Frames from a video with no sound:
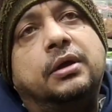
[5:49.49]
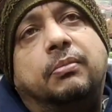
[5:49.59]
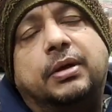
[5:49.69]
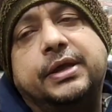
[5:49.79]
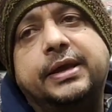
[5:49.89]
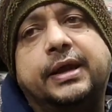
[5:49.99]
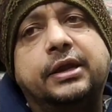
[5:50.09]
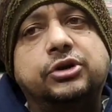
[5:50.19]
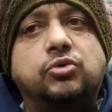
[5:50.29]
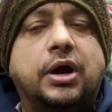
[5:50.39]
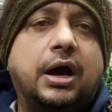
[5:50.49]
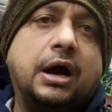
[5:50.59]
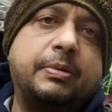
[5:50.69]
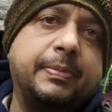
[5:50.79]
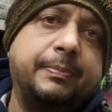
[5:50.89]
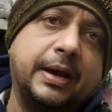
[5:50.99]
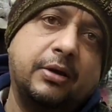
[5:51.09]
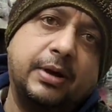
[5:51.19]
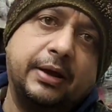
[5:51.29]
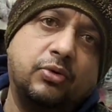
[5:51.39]
बस यही कहना चाहूँगा आप अपना प्यार
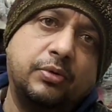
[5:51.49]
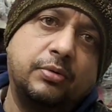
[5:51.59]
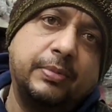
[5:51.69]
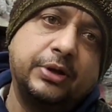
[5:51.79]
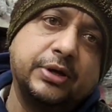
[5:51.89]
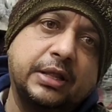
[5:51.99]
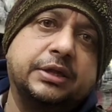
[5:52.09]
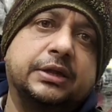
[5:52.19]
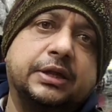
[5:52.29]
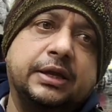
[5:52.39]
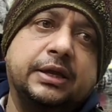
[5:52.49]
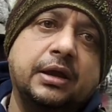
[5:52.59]
हमारे को हमेशा ऐसे देते रहिए